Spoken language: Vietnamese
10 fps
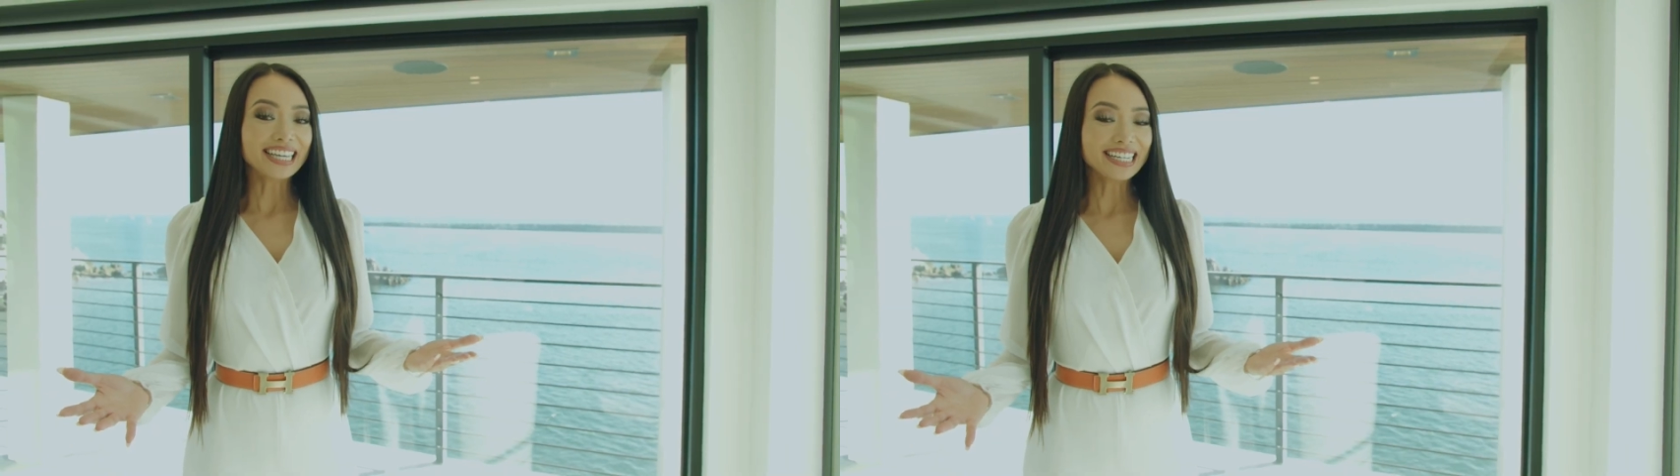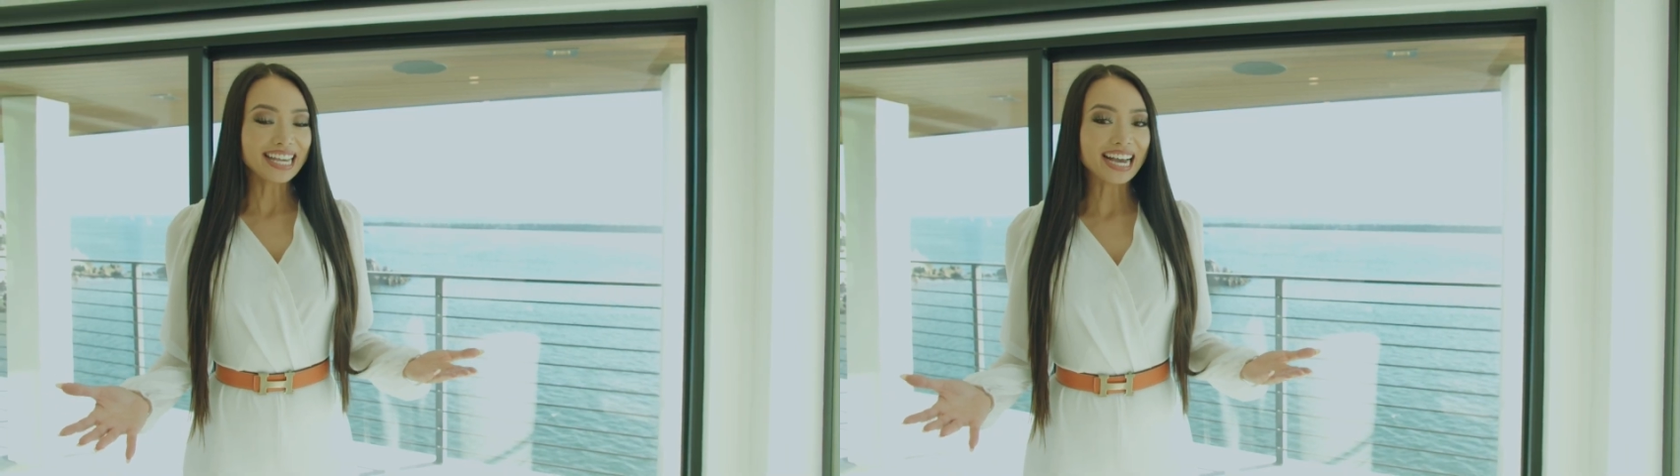
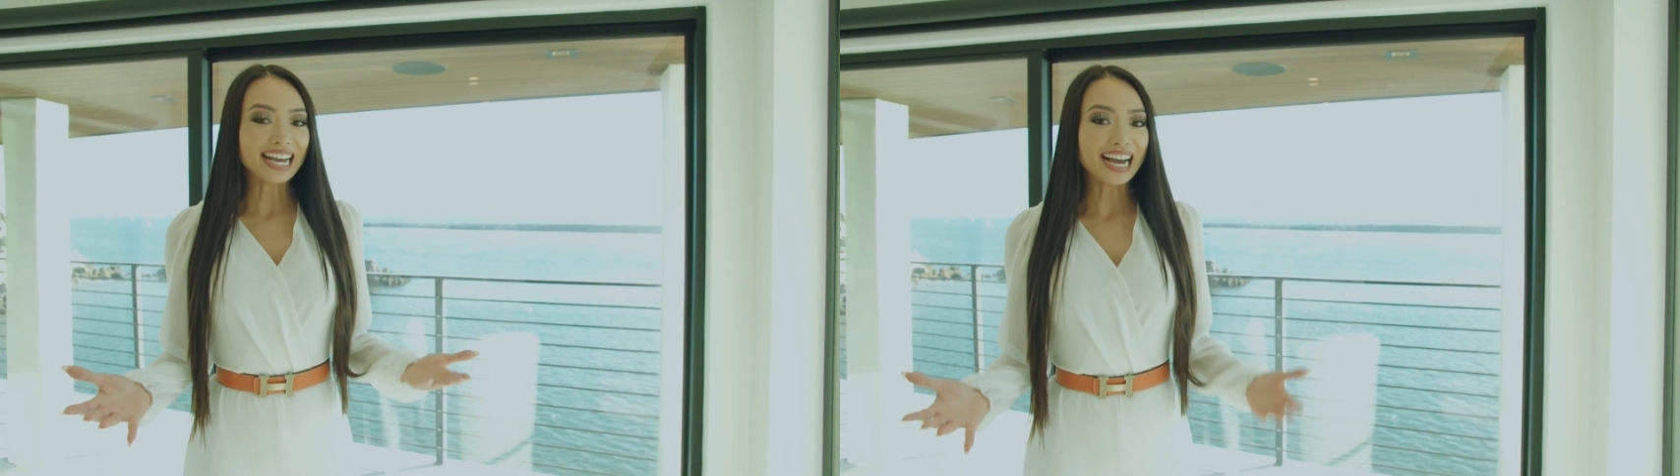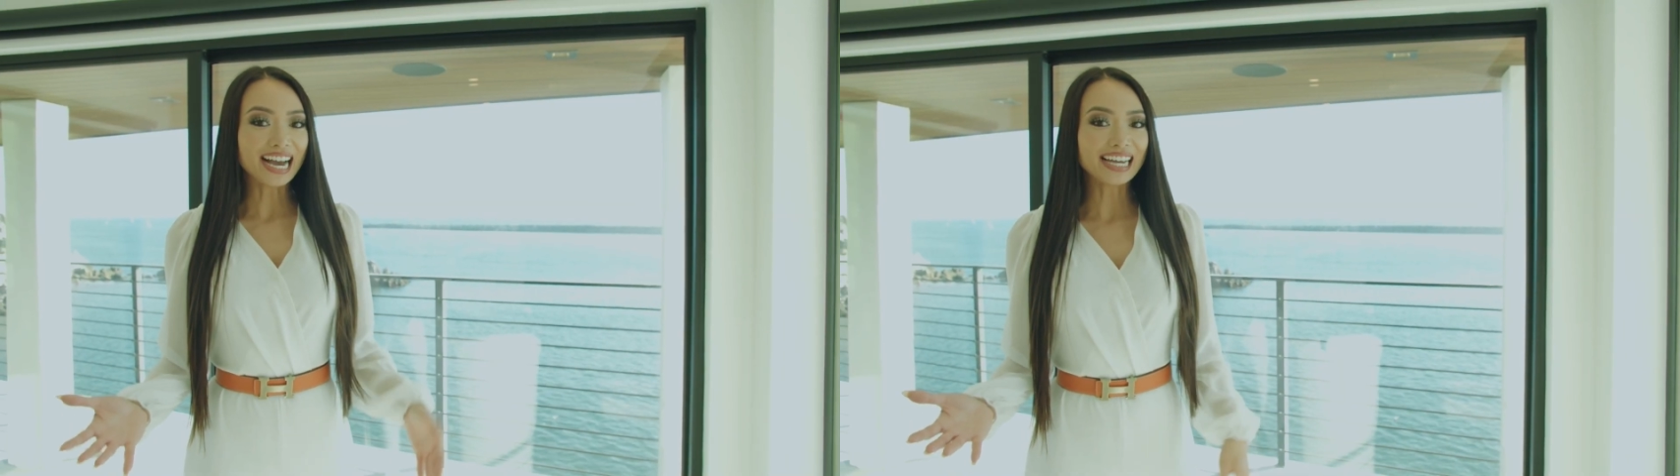cái nhà
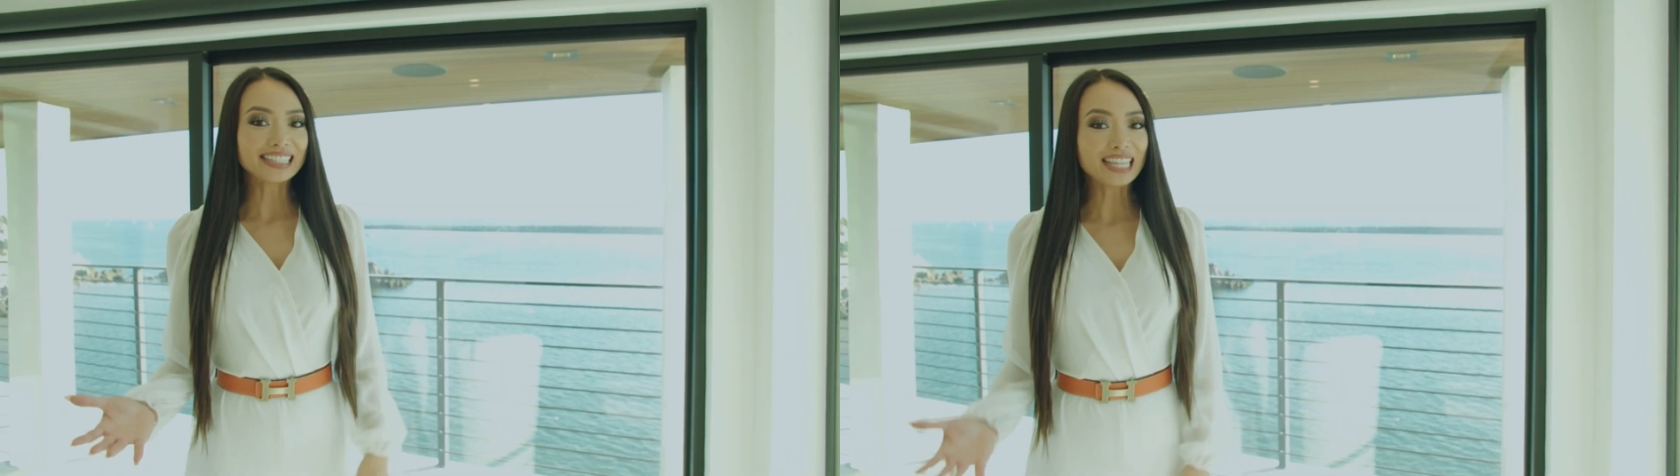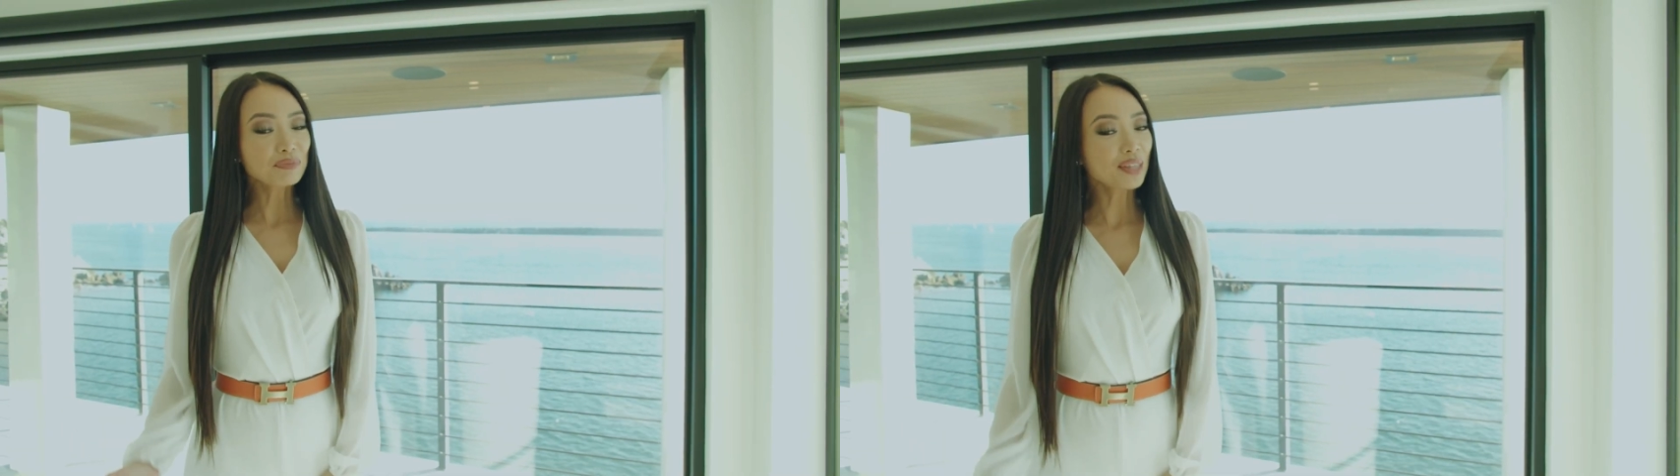
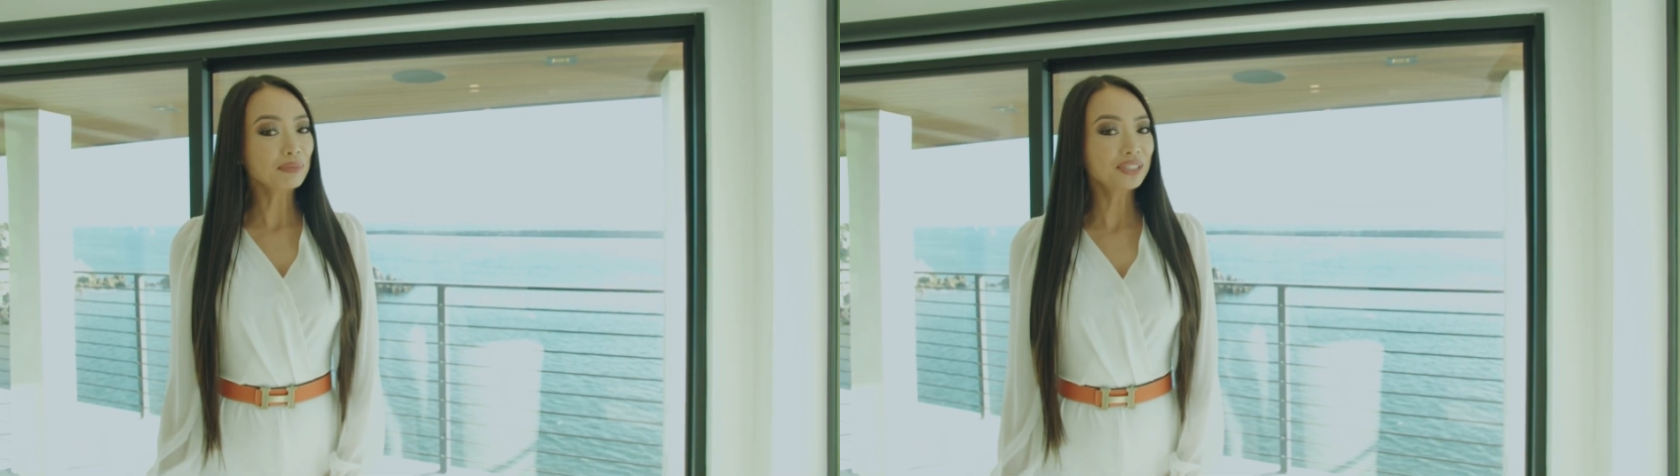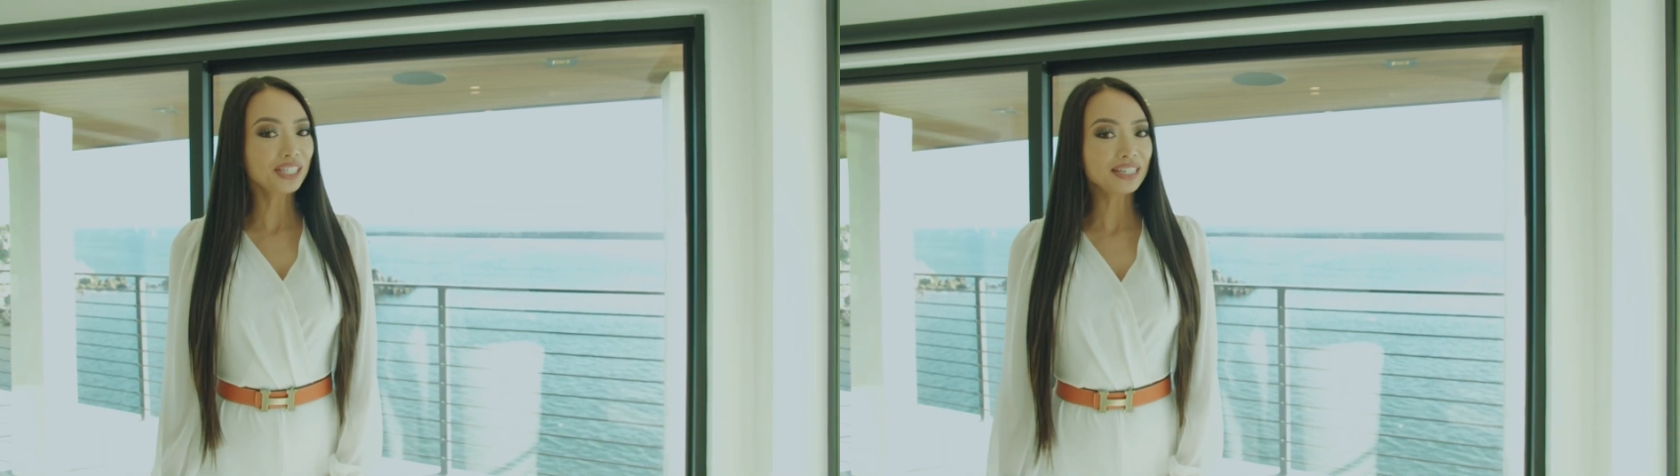
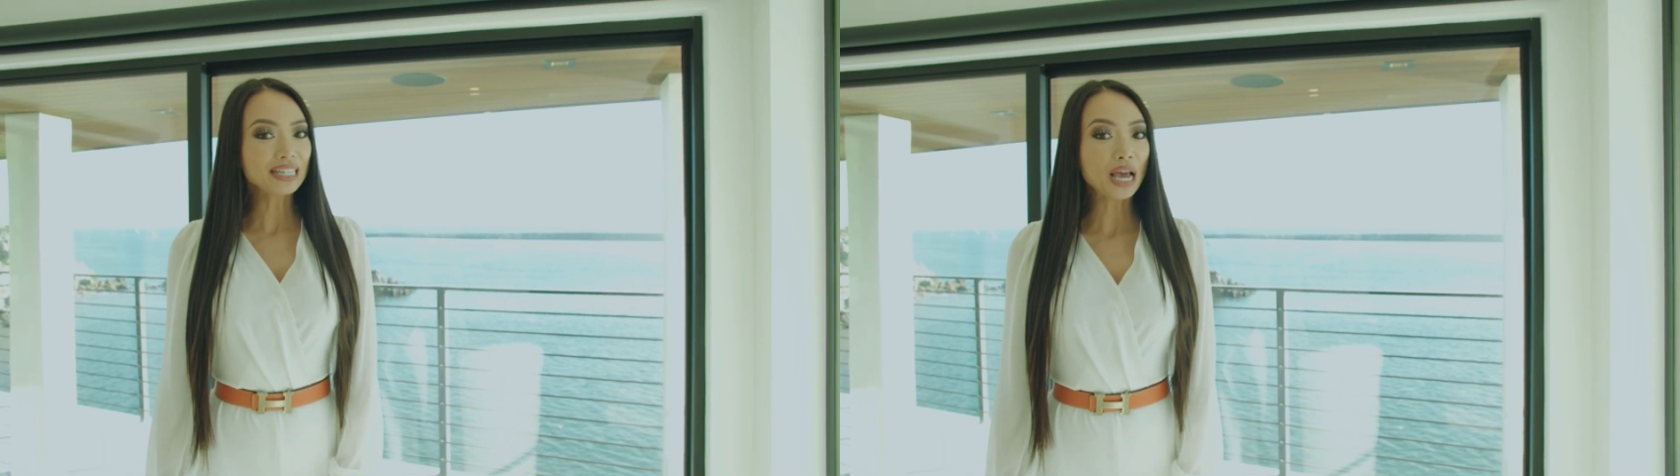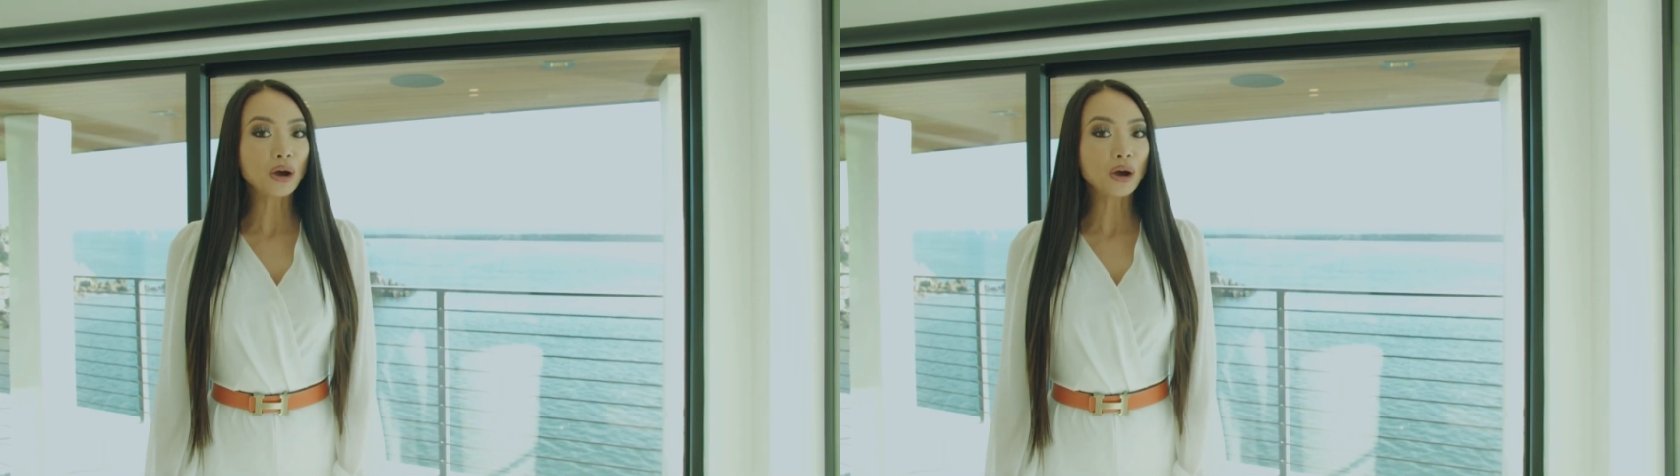2889